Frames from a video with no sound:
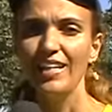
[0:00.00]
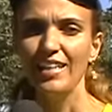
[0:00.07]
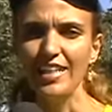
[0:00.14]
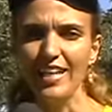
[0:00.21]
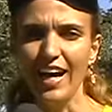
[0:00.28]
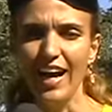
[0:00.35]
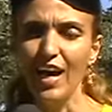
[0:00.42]

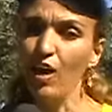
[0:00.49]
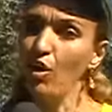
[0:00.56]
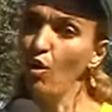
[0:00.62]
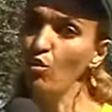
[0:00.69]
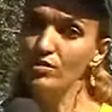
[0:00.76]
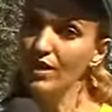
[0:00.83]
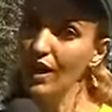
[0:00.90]
criar
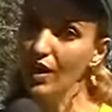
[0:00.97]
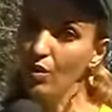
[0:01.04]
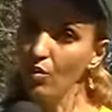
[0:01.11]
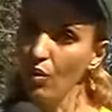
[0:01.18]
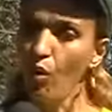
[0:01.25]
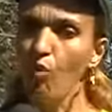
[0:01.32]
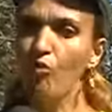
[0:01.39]
ou
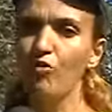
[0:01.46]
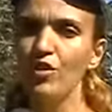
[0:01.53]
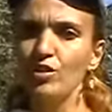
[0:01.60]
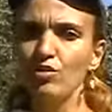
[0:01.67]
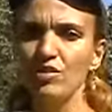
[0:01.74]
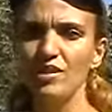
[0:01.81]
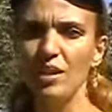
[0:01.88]
não
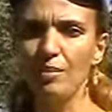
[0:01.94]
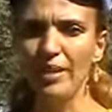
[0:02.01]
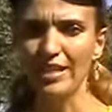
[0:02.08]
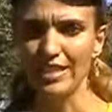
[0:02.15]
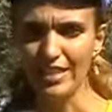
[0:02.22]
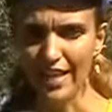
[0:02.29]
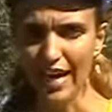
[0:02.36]
ovinos na
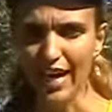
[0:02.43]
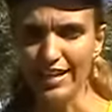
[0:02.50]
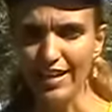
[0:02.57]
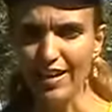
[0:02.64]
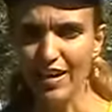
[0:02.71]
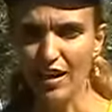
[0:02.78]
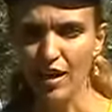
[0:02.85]

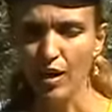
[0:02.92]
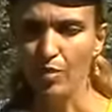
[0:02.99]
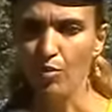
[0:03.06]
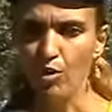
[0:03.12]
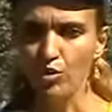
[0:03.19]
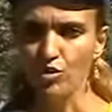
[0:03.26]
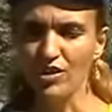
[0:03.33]
braquiária.
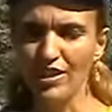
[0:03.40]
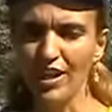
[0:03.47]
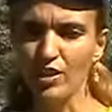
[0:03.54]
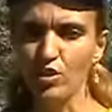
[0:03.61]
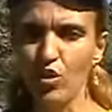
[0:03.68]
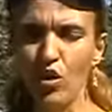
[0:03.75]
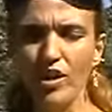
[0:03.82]
Muitos
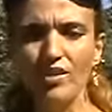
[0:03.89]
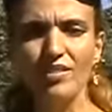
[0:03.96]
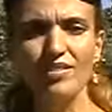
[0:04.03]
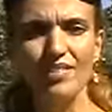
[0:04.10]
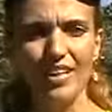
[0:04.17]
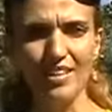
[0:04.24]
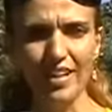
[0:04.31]

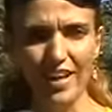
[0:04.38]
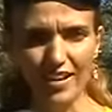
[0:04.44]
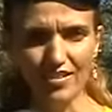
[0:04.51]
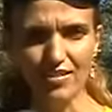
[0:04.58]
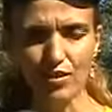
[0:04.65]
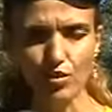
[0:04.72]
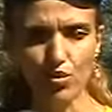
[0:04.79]
criadores têm
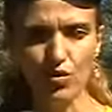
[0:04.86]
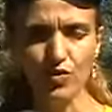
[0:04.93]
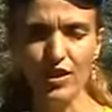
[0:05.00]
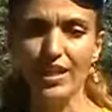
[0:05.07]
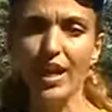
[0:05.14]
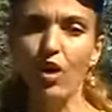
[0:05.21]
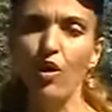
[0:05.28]
essa
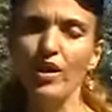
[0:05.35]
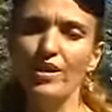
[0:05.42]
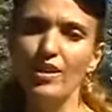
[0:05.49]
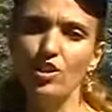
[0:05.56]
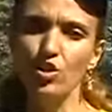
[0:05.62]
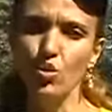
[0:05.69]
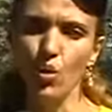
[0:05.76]
dúvida na hora da
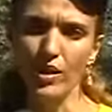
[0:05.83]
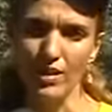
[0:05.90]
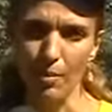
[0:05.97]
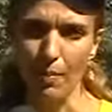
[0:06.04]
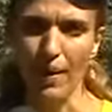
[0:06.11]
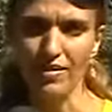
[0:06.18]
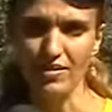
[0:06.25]
escolha
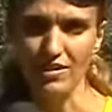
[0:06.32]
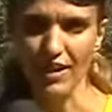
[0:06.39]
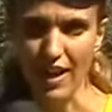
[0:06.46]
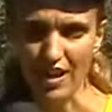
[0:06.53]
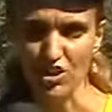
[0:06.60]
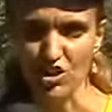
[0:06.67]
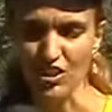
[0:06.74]
da
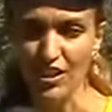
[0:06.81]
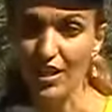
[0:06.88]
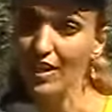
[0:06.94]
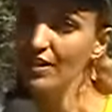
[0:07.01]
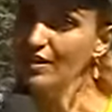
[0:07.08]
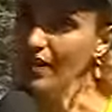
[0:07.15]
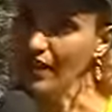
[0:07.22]
pastagem
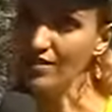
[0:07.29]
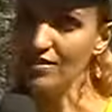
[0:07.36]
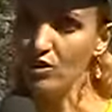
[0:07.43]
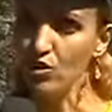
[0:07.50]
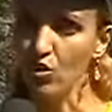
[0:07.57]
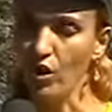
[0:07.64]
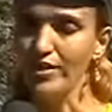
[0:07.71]
e ela
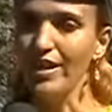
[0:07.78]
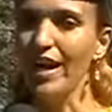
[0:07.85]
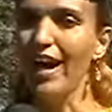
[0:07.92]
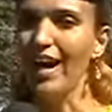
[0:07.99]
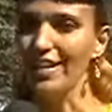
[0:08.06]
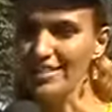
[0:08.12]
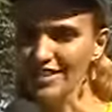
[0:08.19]
se torna
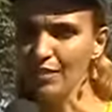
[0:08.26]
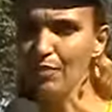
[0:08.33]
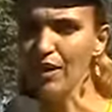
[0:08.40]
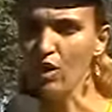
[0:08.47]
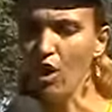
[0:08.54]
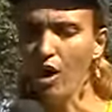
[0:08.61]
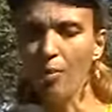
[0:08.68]
ainda
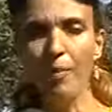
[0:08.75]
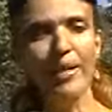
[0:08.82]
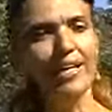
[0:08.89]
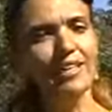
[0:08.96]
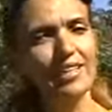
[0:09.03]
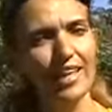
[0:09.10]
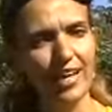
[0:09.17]
maior para
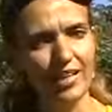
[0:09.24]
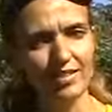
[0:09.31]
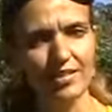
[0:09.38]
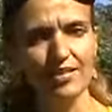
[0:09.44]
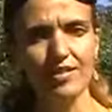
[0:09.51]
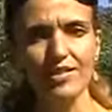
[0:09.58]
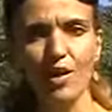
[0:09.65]
aqueles
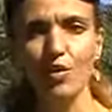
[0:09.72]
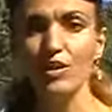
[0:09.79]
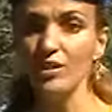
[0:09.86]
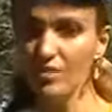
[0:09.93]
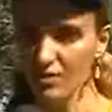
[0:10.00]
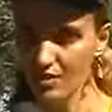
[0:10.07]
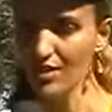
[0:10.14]
que estão
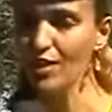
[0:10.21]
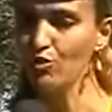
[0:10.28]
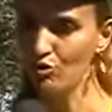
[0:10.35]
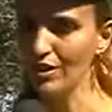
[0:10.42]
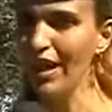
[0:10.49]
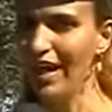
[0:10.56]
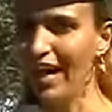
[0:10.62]
iniciando
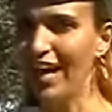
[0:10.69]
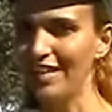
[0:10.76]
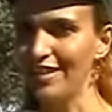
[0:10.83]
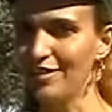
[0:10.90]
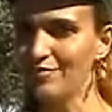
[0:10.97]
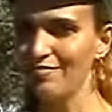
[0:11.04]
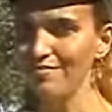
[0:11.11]
na
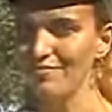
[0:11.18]
área.